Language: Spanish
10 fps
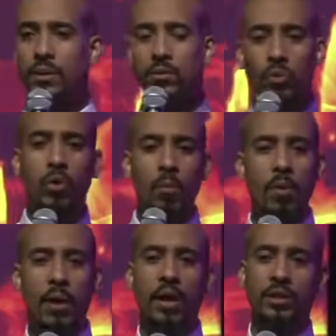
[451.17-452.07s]
No tome
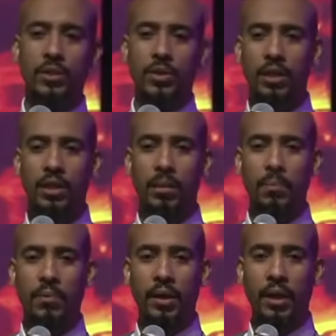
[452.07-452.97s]
vacaciones en
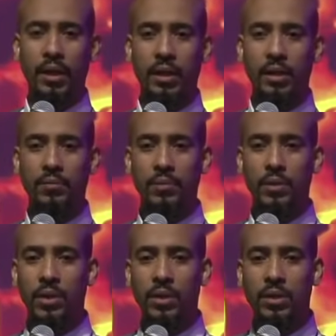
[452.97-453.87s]
tiempo de guerra,
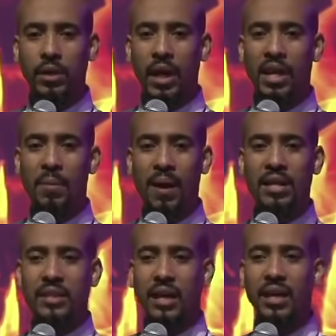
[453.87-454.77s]
que le van a
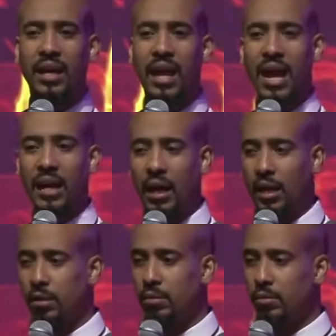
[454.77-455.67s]
salir cara.
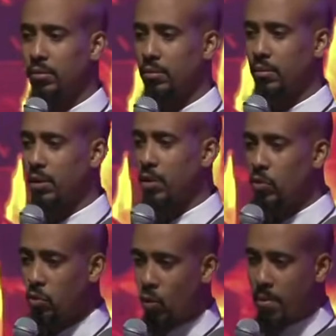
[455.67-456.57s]

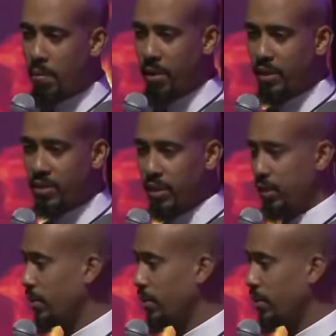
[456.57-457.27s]
Nueve meses.